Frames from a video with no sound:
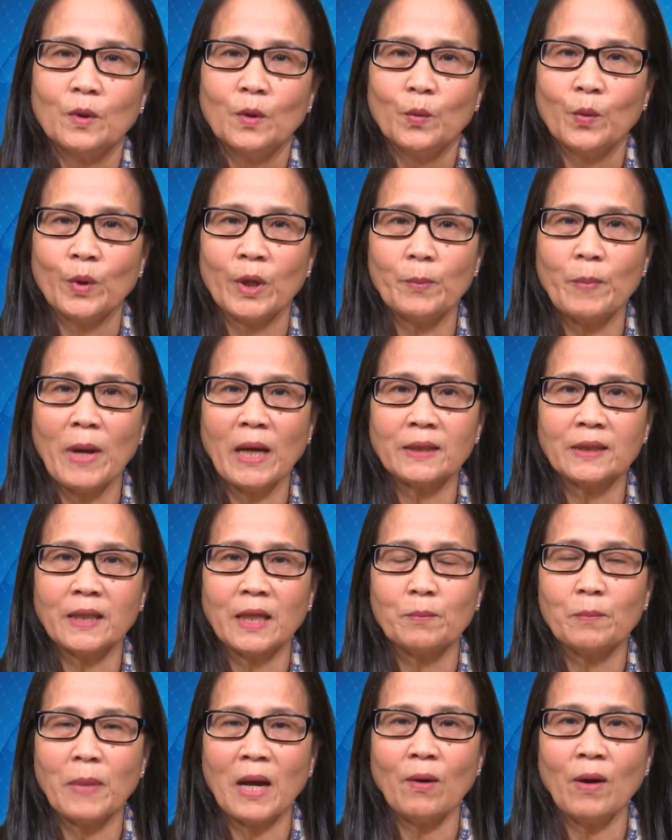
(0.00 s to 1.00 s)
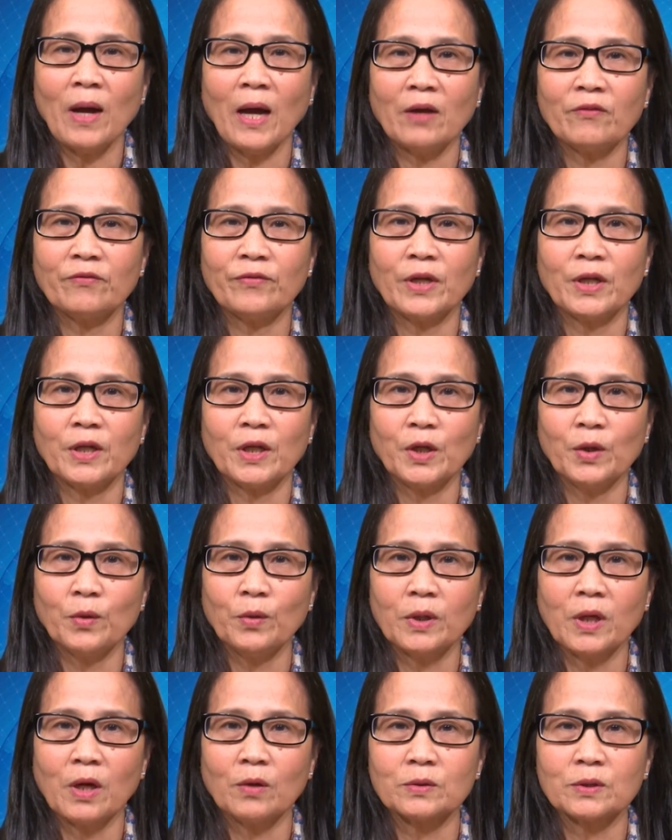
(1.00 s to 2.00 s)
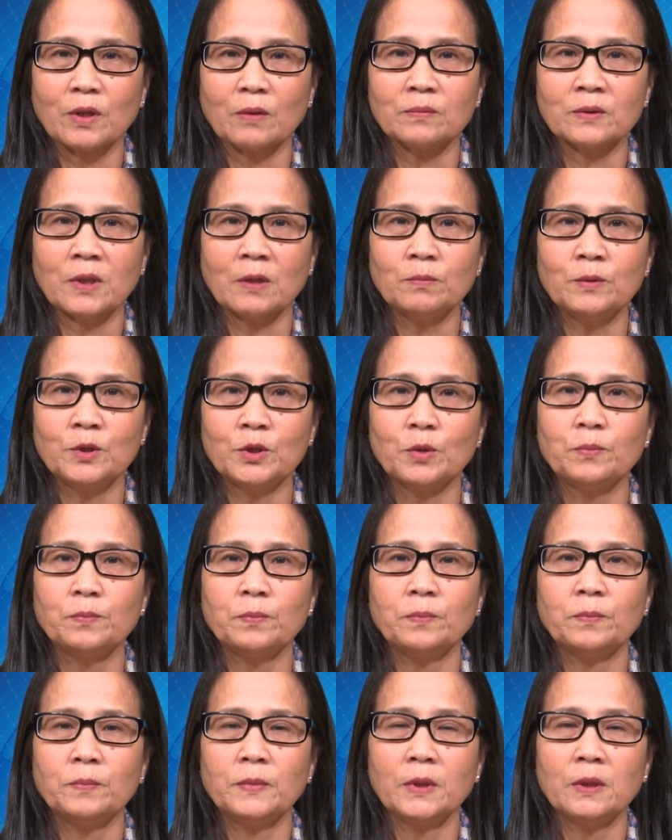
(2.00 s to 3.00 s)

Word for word: Ủy ban tình báo Hạ viện yêu cầu Tổng thống Trump